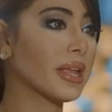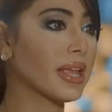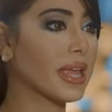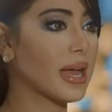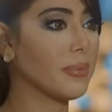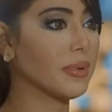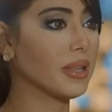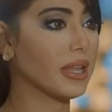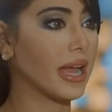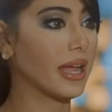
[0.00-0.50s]
من
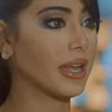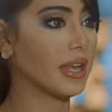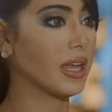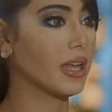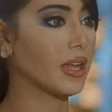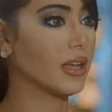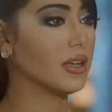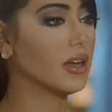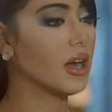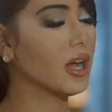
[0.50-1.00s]
قبل
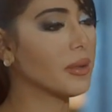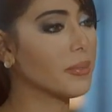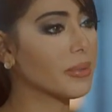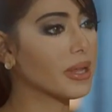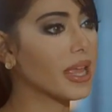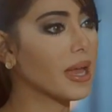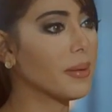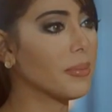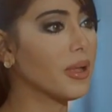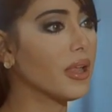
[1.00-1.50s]
يعني انا
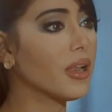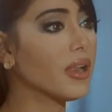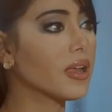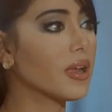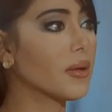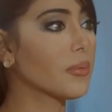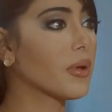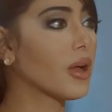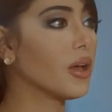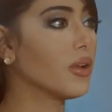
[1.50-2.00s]
من قبل
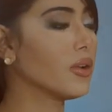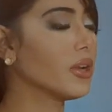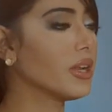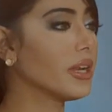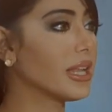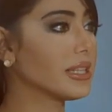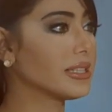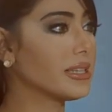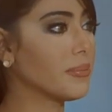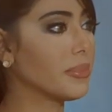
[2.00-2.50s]
يوم قالوا لي
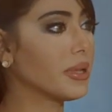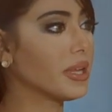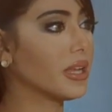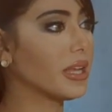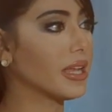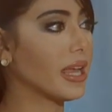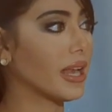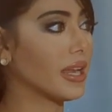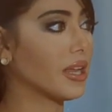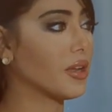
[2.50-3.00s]
ان تبين
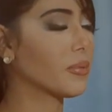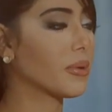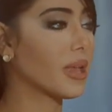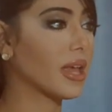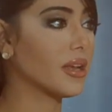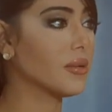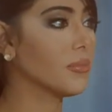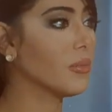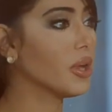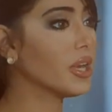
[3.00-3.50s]
يعني يوم
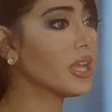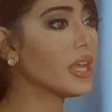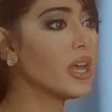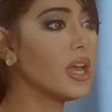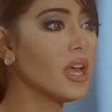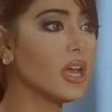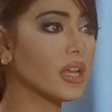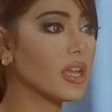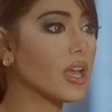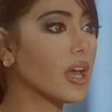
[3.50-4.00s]
كلموني
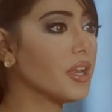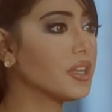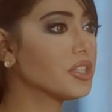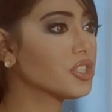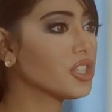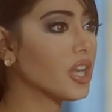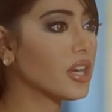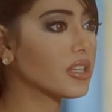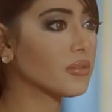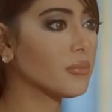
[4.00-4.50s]
كان
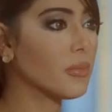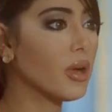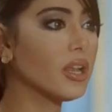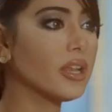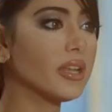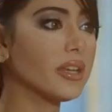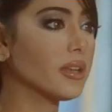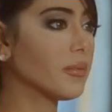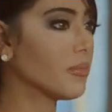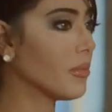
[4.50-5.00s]
الشرط
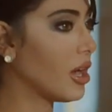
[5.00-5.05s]
مالي اني